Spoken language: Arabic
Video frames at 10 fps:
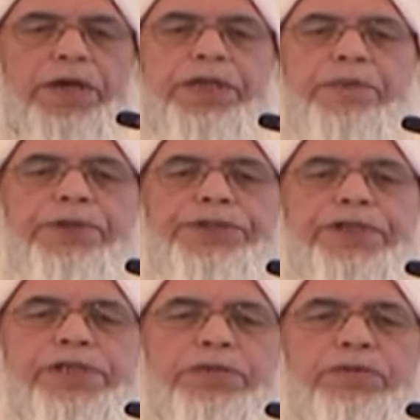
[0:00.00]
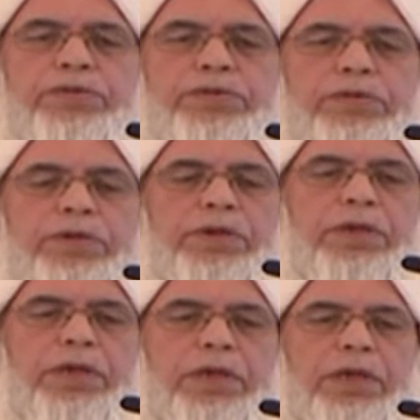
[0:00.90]
وهي مدرسة
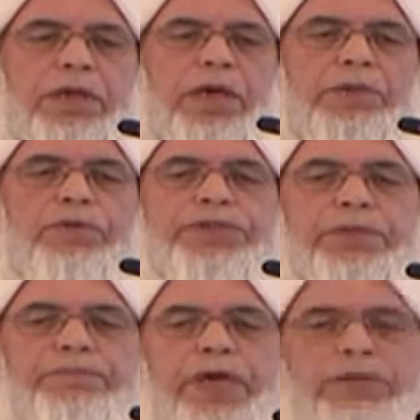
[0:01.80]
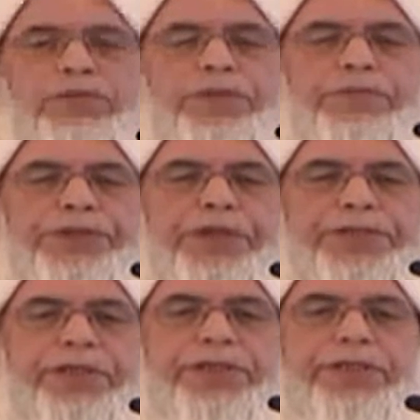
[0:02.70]
المسماة
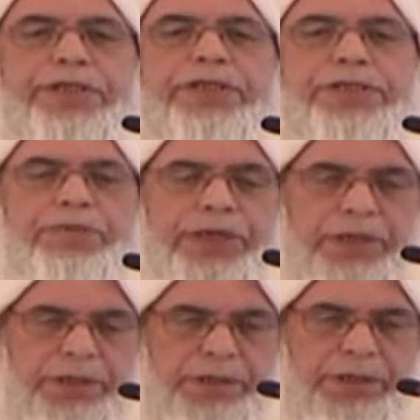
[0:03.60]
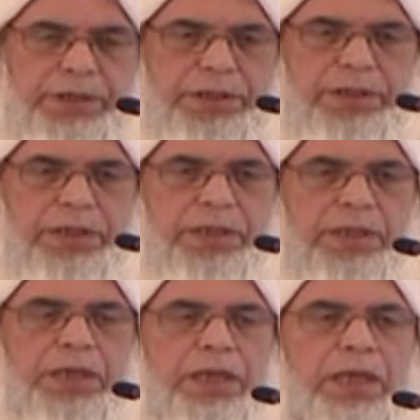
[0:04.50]
بمدرسة سيد زوين
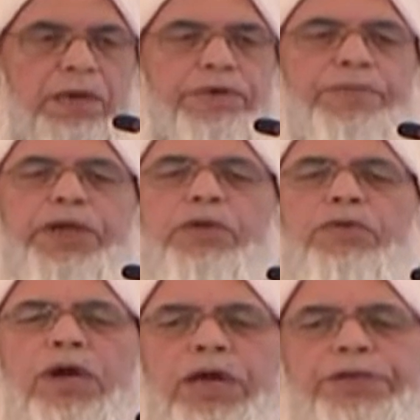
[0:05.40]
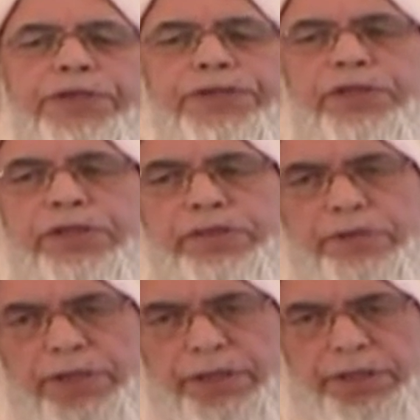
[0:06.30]
فمن هو هذا
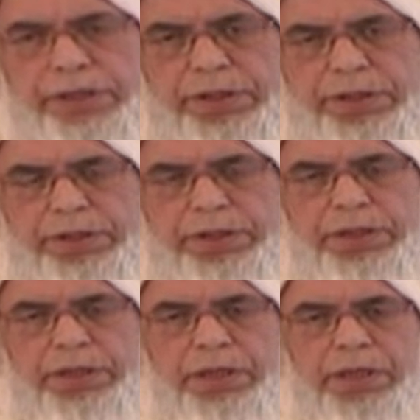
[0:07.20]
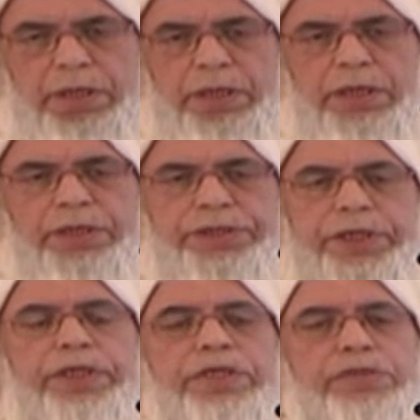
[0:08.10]
سيد زوين؟
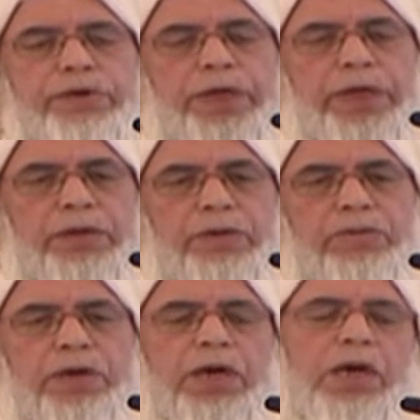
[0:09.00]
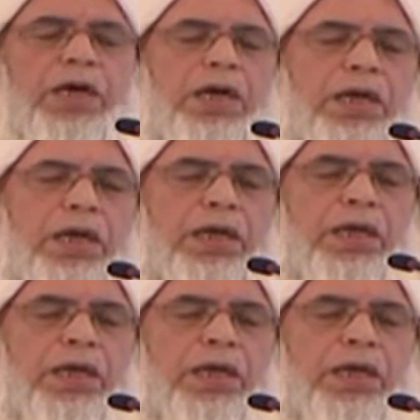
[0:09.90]
سيد زوين هو